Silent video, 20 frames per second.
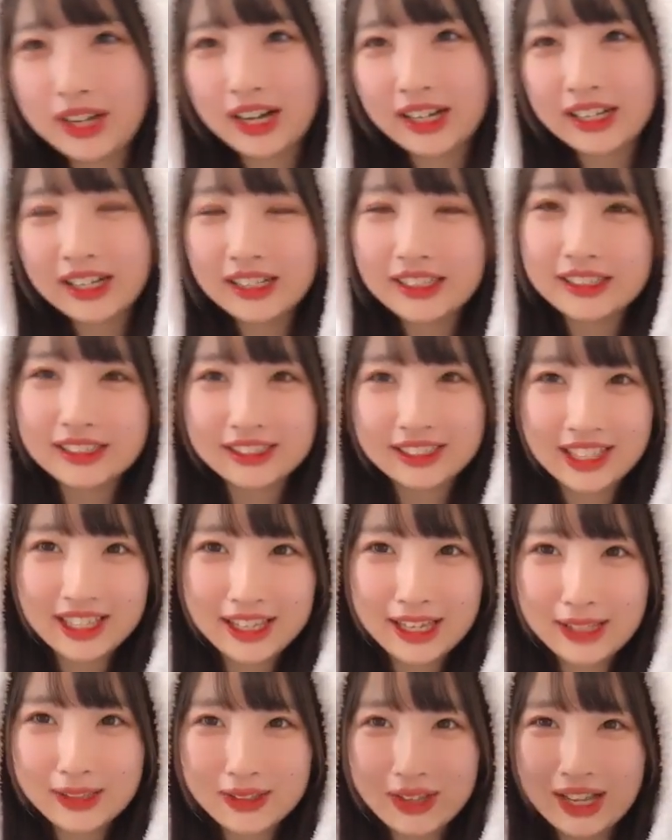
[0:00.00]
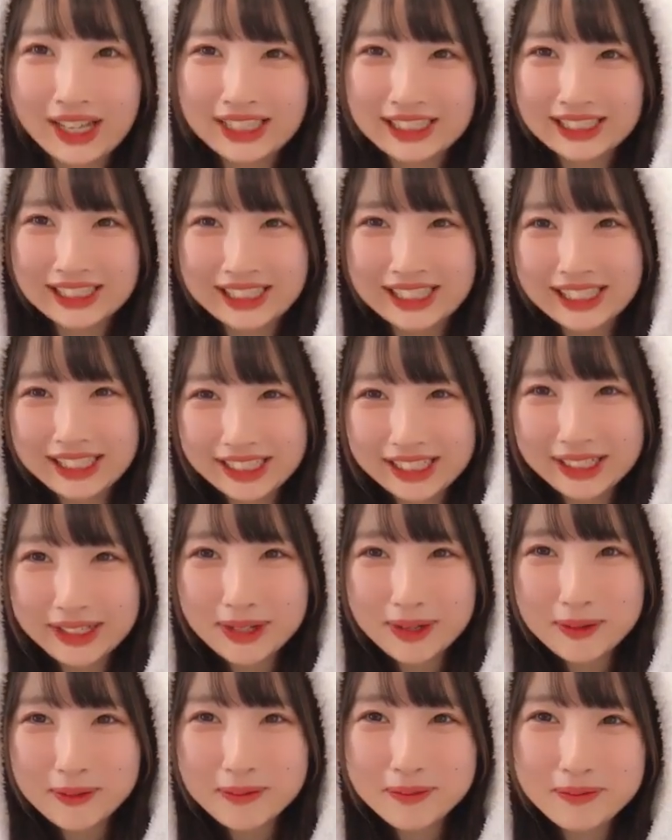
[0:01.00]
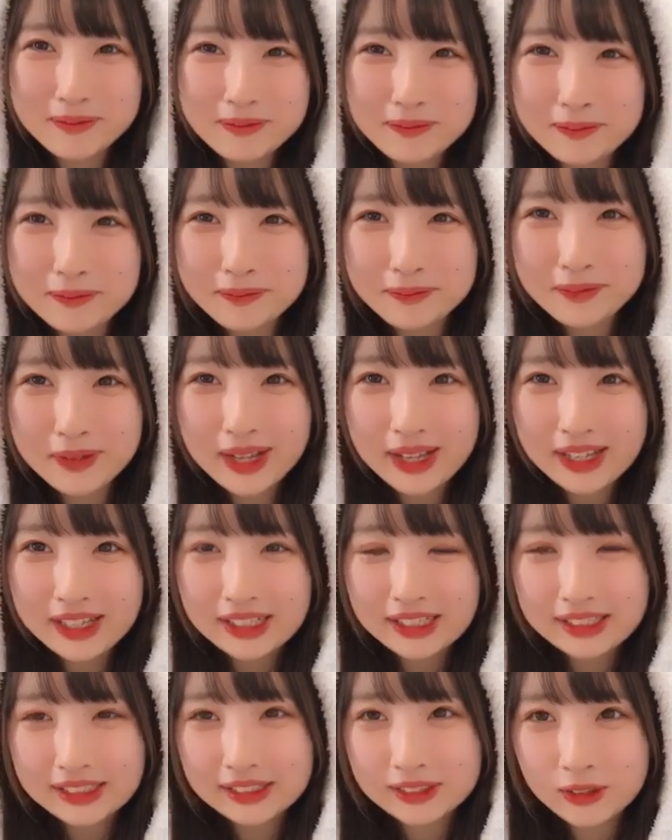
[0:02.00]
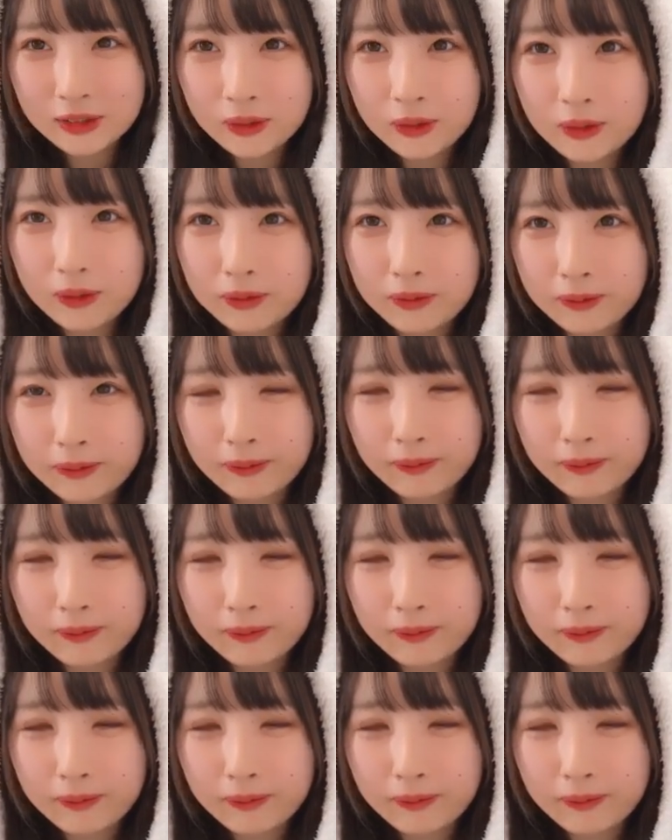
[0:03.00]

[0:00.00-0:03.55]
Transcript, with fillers: あかん悩んだ足そう